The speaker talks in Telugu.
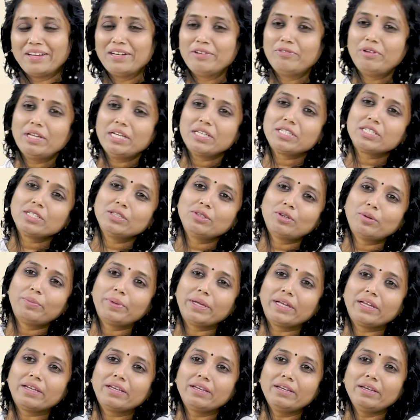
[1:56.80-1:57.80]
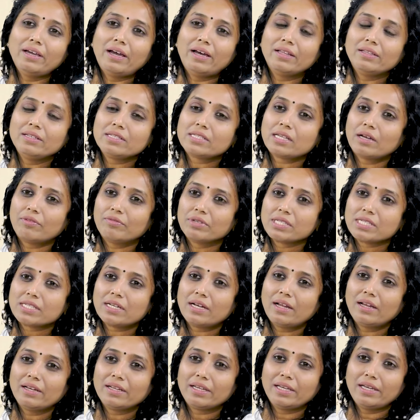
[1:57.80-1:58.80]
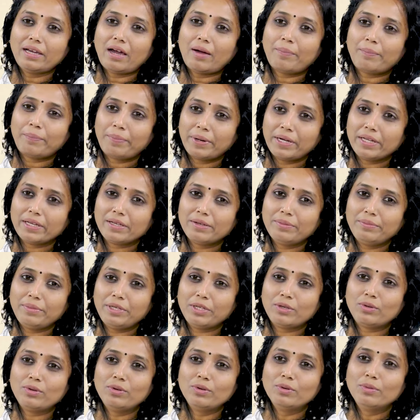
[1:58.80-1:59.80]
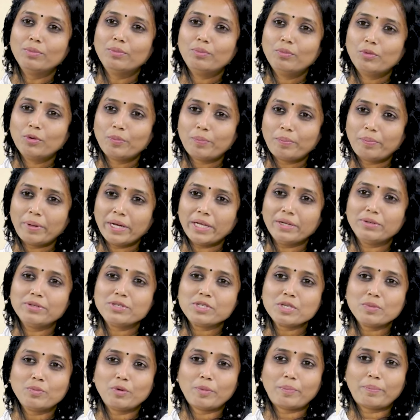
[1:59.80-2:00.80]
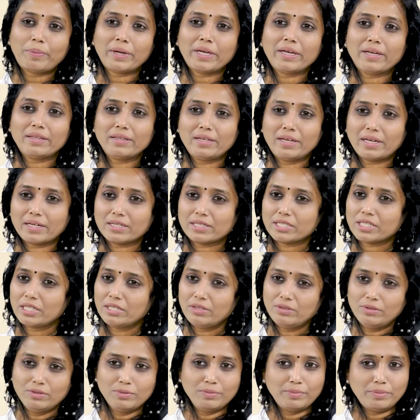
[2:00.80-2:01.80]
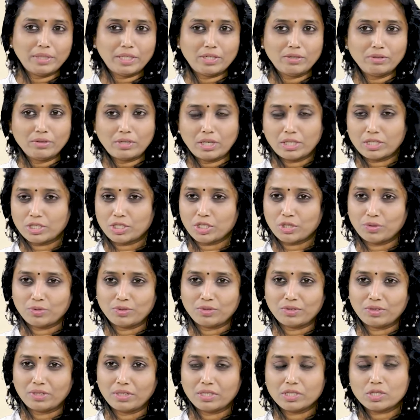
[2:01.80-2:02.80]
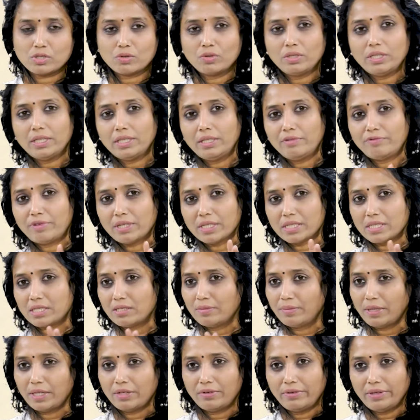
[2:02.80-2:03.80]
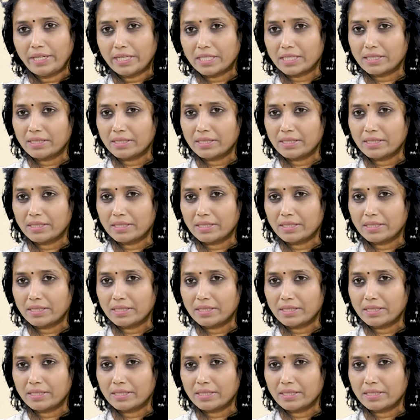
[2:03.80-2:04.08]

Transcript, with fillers: ఇన్ఫ్లేషన్ తో పెరిగి అది సంవత్సరానికి అప్పటికి మీకు ముప్పై నుంచి ముప్పై ఐదు లక్షలు మీకు ఖర్చు అవుతుంది సో hmm. ఇది ఫస్ట్ మనం